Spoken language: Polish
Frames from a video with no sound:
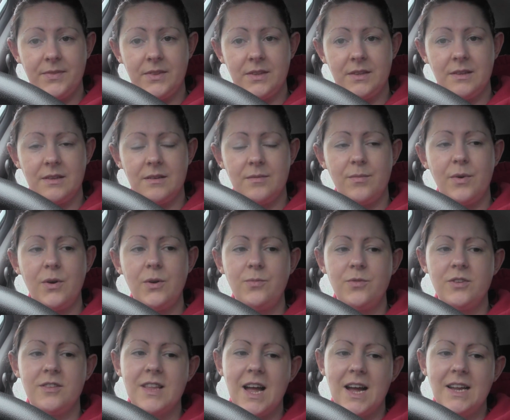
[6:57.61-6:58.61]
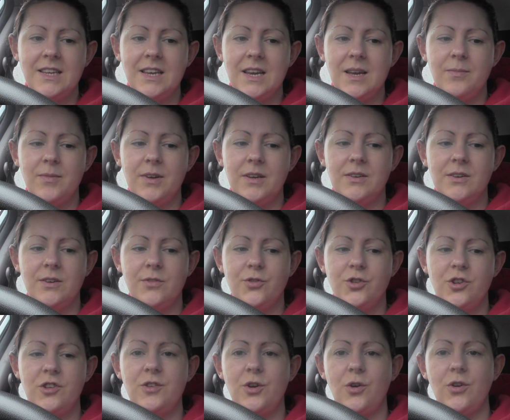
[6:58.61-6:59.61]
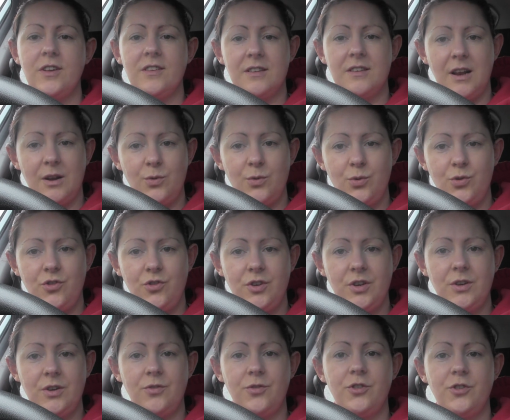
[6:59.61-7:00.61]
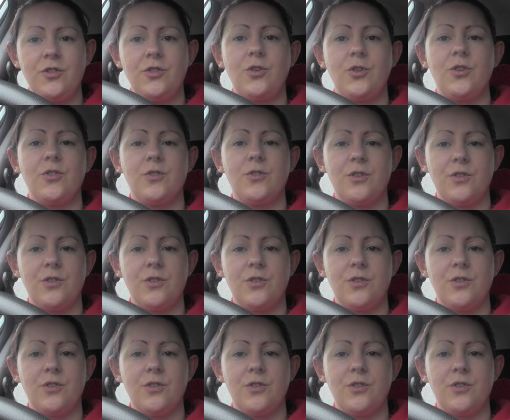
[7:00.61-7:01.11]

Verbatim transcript: Mm, moim zdaniem e, wszystko jest dla ludzi, wszystko jest